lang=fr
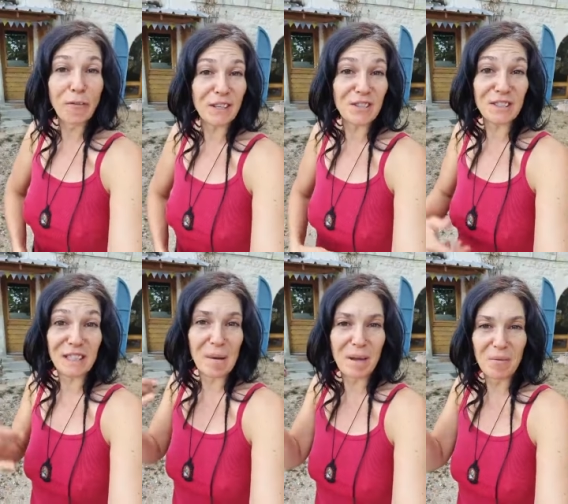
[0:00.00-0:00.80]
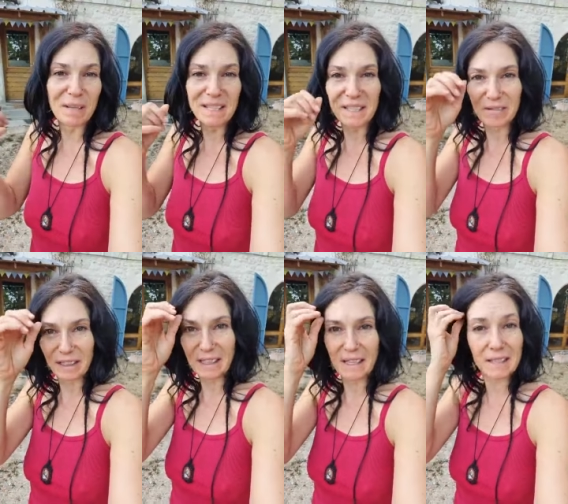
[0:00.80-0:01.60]
en fait, j'étais là, bah oui, c'est
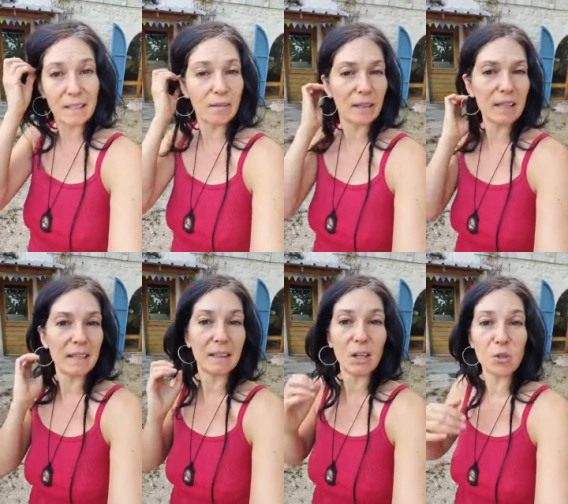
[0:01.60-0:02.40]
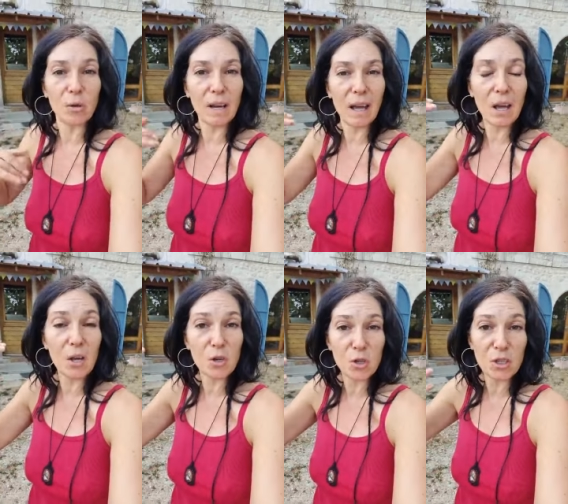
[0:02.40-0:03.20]
vrai, c'est vrai, cet
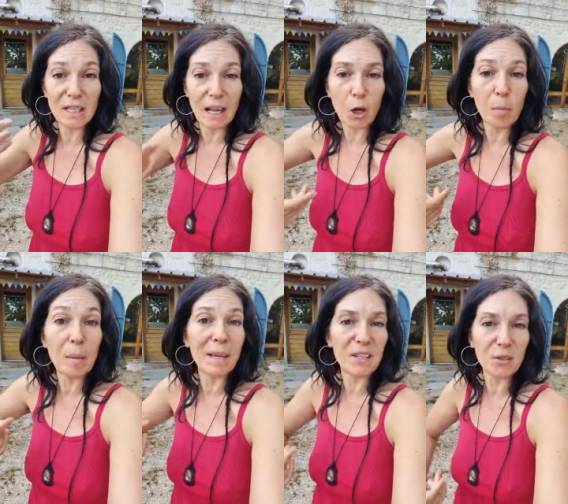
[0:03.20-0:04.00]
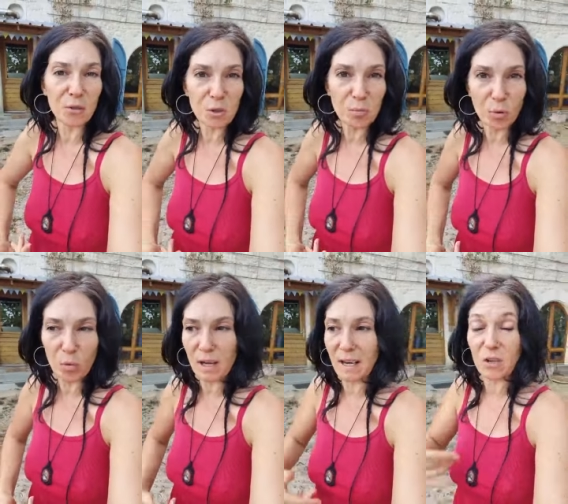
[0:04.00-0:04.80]
argent-là, il a quand même un sens pour
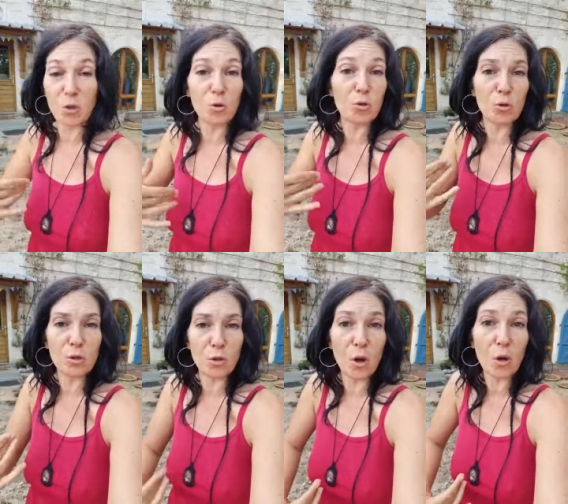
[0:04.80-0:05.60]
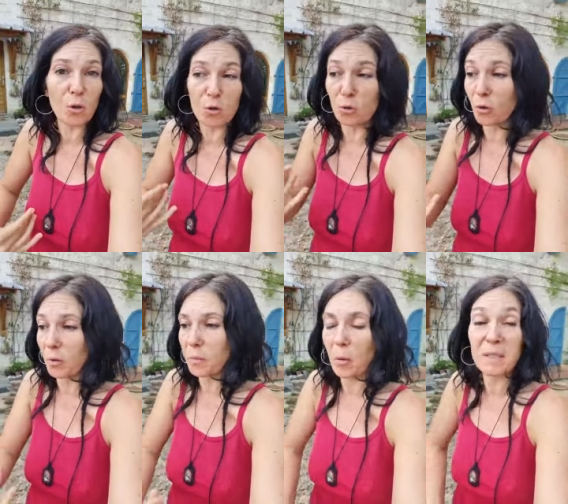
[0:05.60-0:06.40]
moi. L'argent que je sors, que je ne
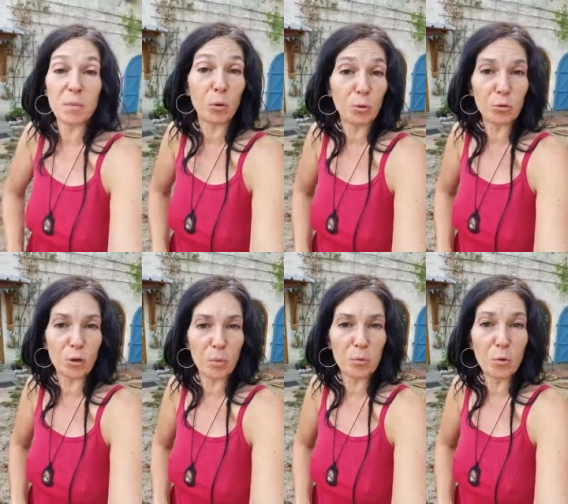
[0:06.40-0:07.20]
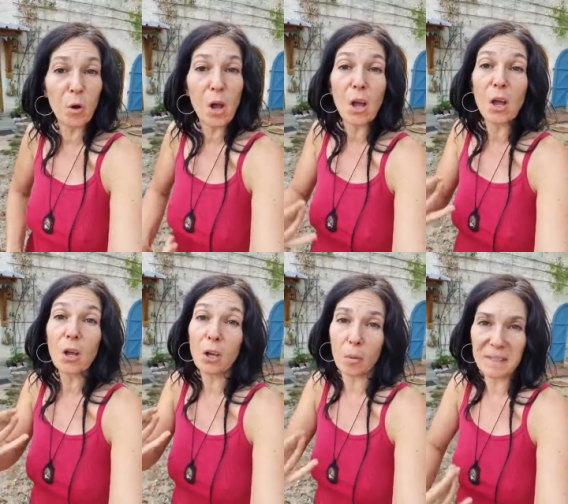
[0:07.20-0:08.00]
donne pas aux petits producteurs bio,
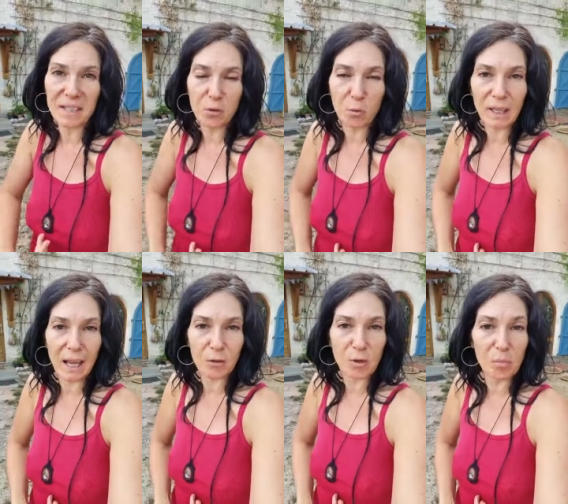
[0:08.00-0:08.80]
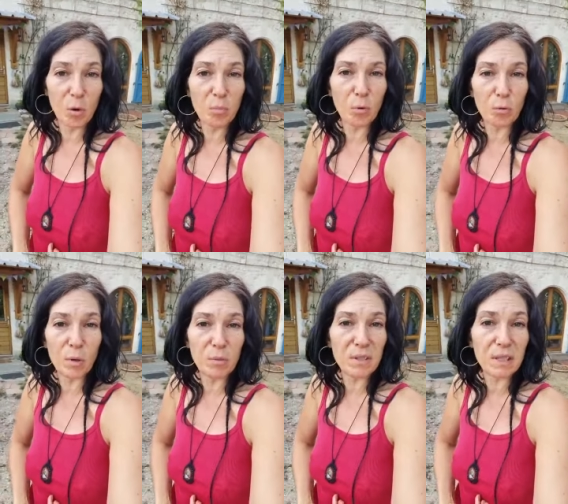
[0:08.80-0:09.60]
comme c'est son cas actuellement pour
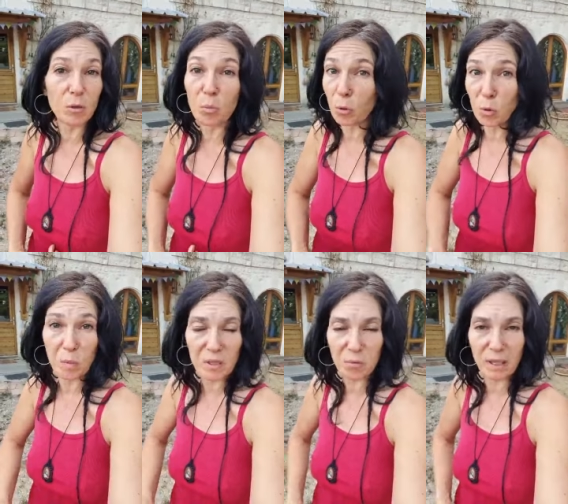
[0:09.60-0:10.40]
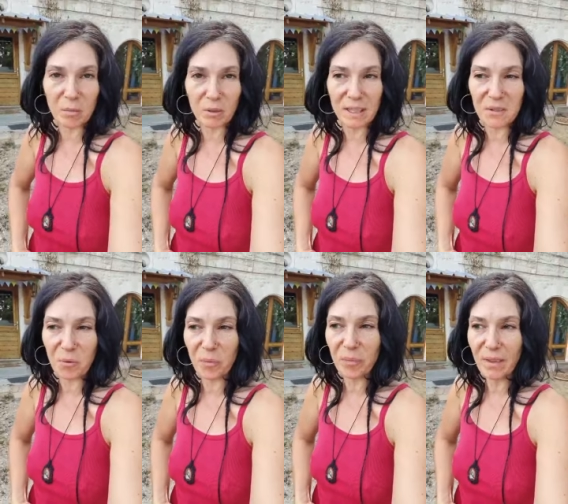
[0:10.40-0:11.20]
lui, puisqu'il ne produit pas son
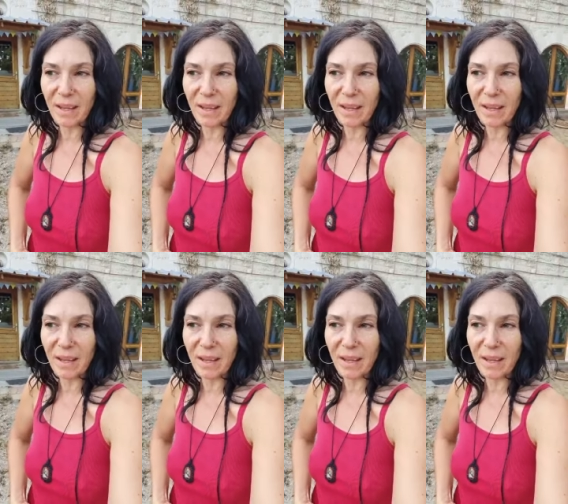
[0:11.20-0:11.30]
alimentation,